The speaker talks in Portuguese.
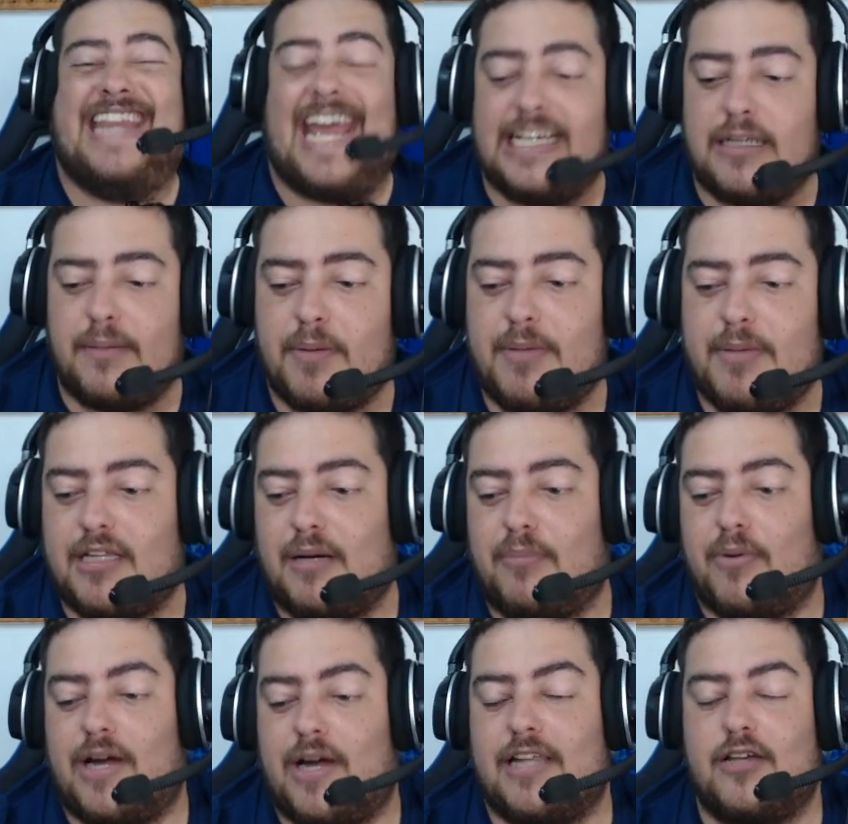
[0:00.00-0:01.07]
desde a primeira
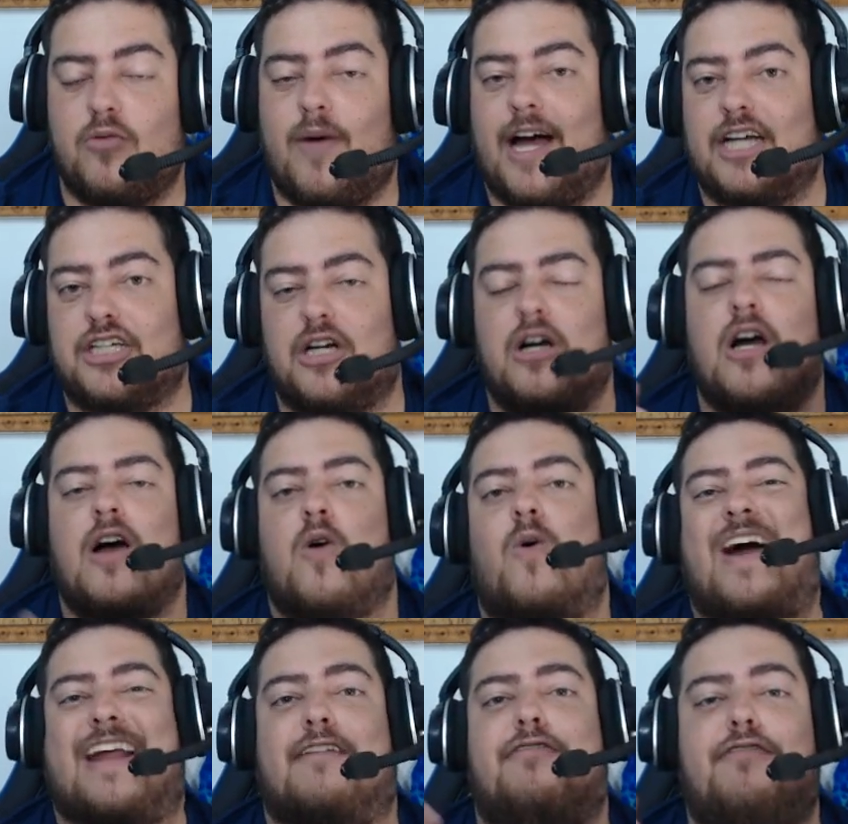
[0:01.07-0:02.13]
temporada e não acha o
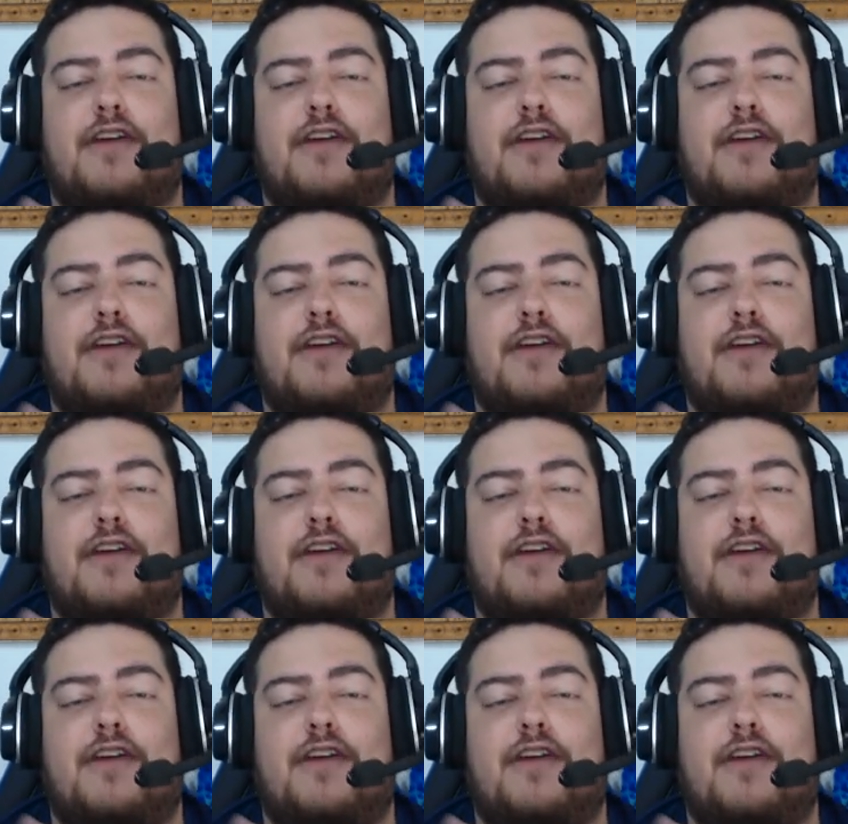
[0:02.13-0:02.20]
cara